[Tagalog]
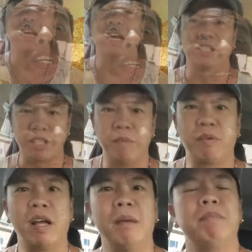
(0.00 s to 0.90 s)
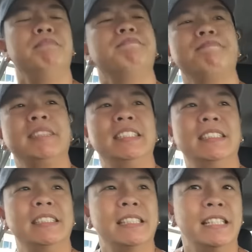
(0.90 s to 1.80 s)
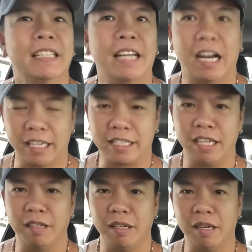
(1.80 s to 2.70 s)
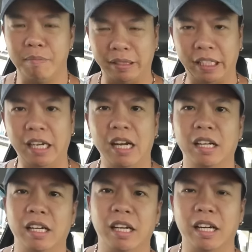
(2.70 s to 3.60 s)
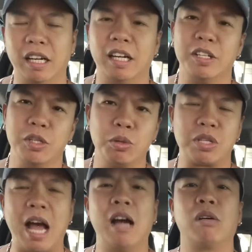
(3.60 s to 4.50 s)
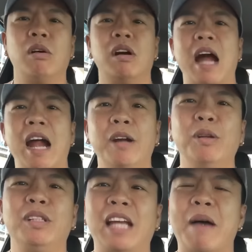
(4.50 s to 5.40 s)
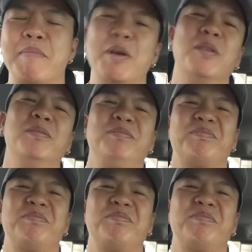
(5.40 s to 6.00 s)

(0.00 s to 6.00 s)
At syempre, ang isang uh, batikang uh, news anchor Arnold Clavio